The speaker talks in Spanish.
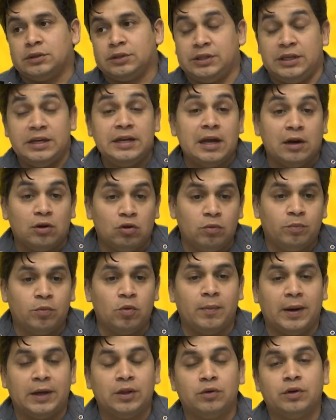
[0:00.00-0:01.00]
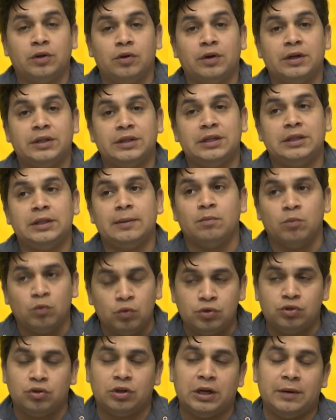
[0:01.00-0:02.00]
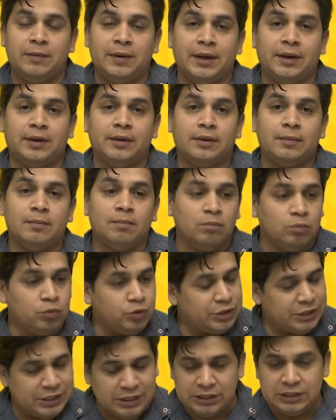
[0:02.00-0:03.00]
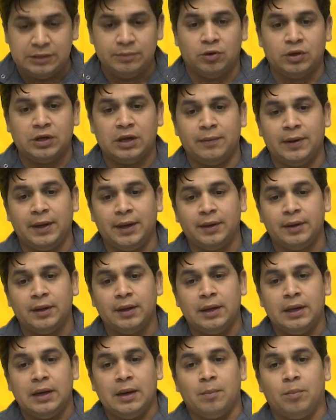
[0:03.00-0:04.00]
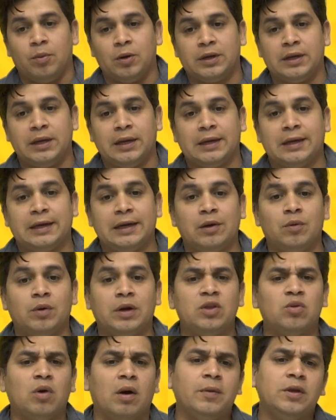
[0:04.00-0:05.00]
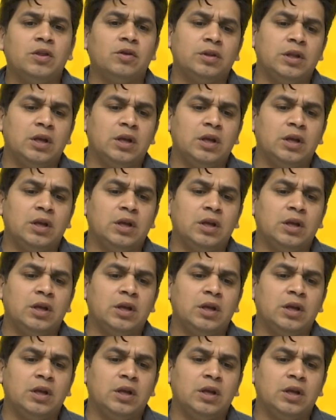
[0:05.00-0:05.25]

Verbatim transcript: Sí, el grupo humano creo que tiene mucho que ver, muchísimo que ver, porque creo que no ha habido